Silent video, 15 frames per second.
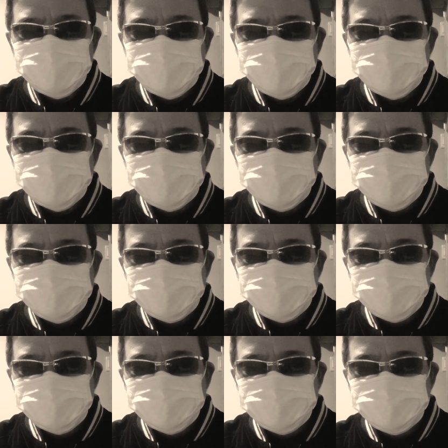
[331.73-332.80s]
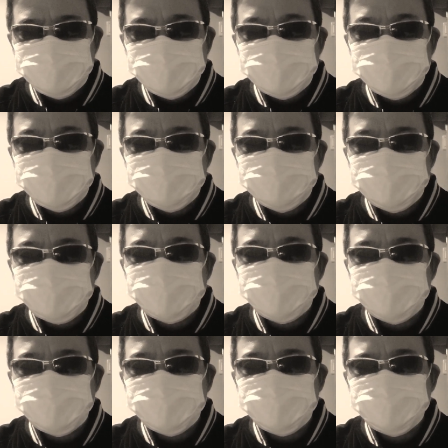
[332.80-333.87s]
人気ないチャンネルはチャンネルだ
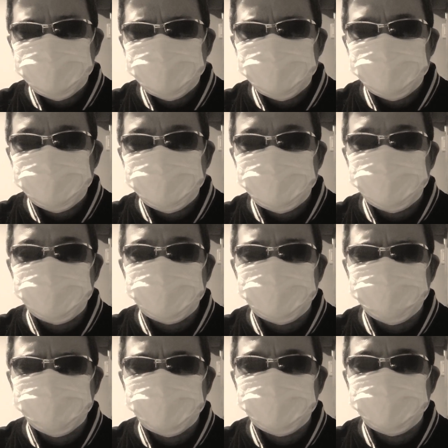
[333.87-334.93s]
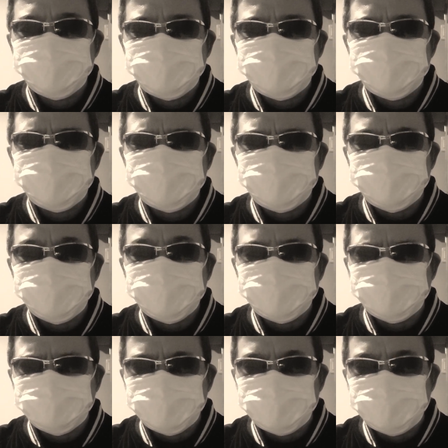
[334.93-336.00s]
けにねこうやって頑張ってみ
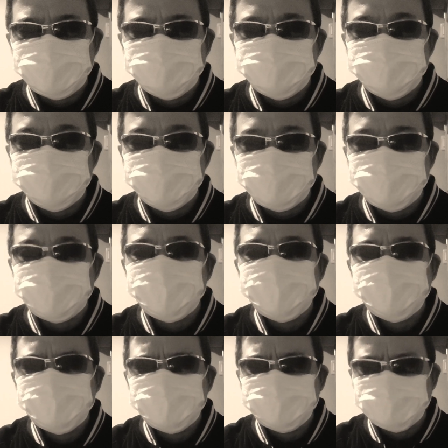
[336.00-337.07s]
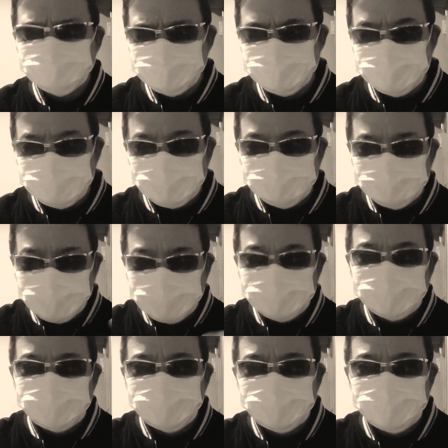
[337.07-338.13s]
んなと仲良くして楽しいライブ
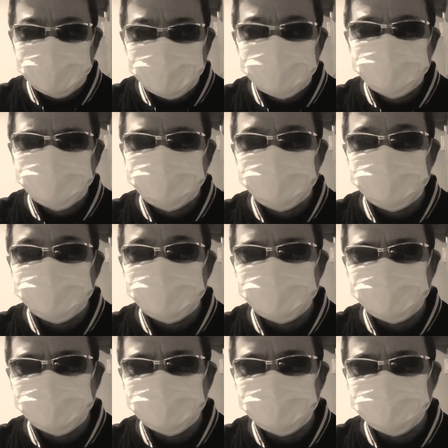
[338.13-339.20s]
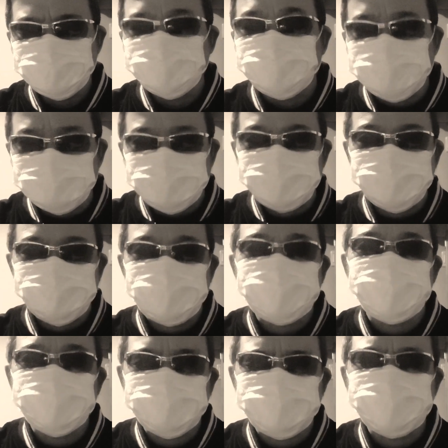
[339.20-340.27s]
できたらええなと思ってこう努力してる
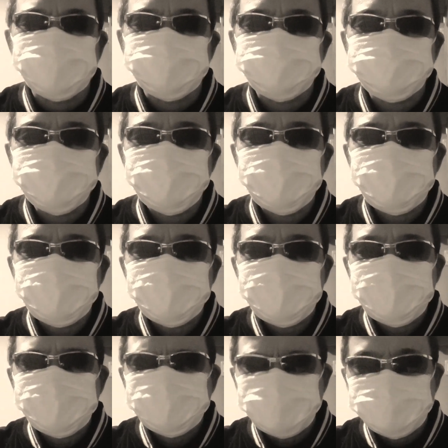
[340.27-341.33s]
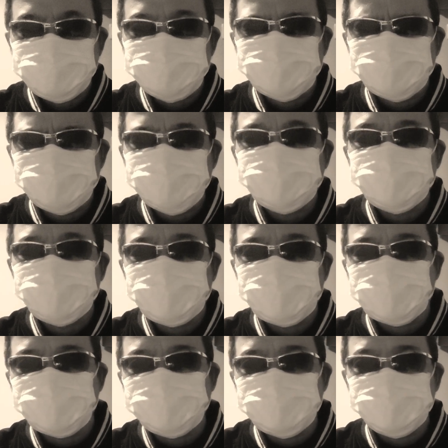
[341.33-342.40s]
わけですよ、まあ、それは時にはね
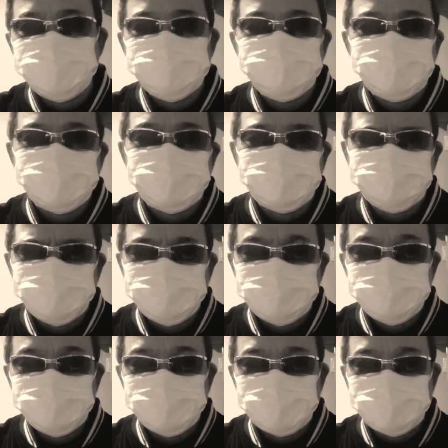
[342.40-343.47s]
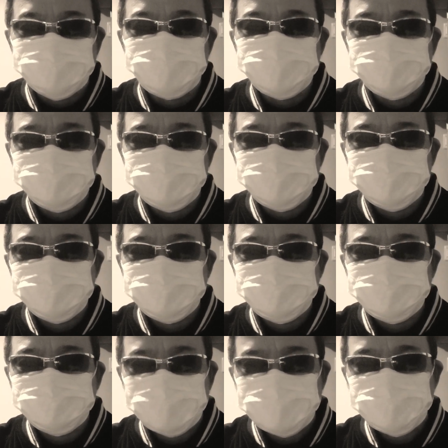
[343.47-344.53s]
噛んだり滑ったりもする時あります
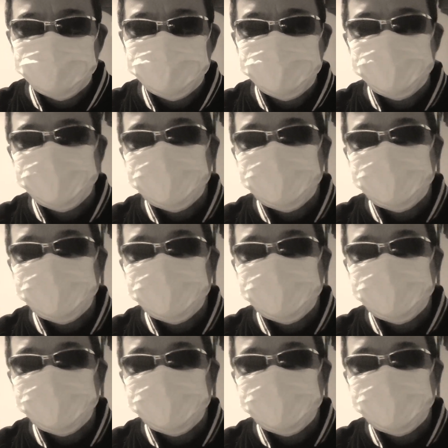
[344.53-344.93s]
ね